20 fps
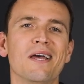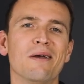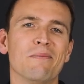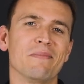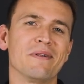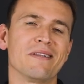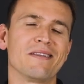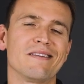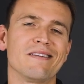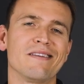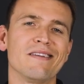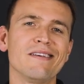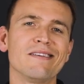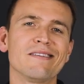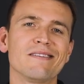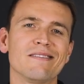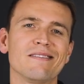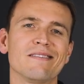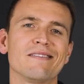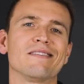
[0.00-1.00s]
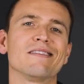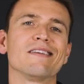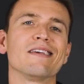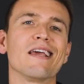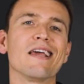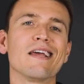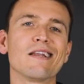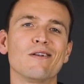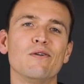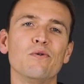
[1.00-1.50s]
mit diesen
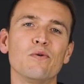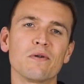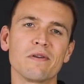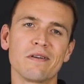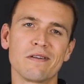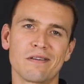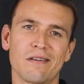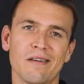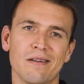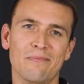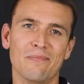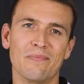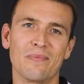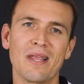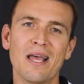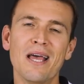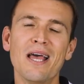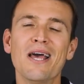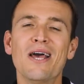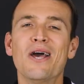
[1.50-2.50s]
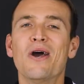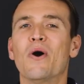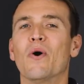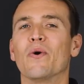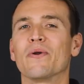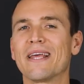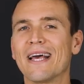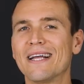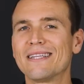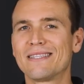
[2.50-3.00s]
Diätlügen nicht hin.
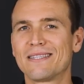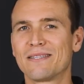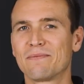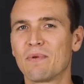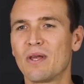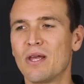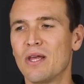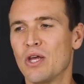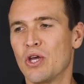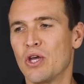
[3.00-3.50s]
Und jetzt